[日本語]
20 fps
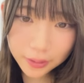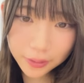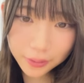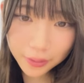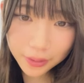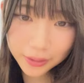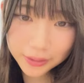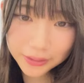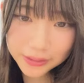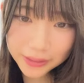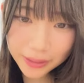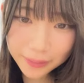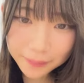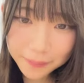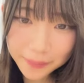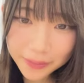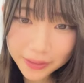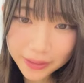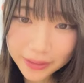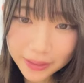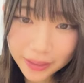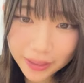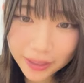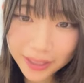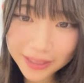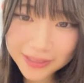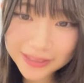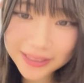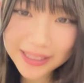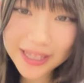ゆあんちゃん見てたら
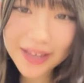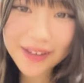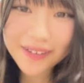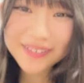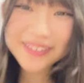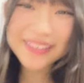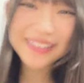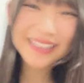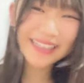風邪な